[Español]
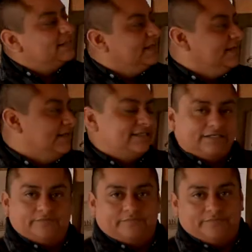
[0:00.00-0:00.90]
Casa Gris
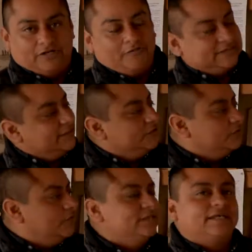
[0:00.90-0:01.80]
en
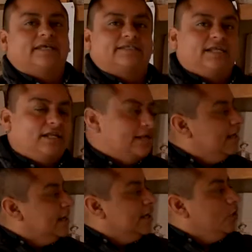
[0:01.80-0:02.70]
1911, que es el
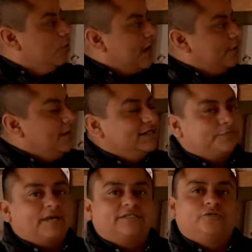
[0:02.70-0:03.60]
lugar o el
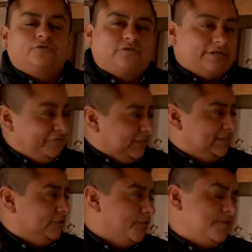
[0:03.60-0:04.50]
espacio donde
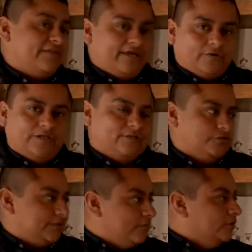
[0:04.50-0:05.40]
Francisco y Madero y
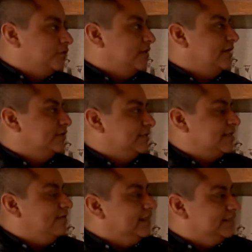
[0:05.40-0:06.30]
los revolucionarios se
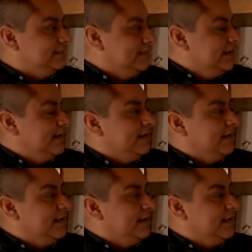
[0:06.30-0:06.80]
establecen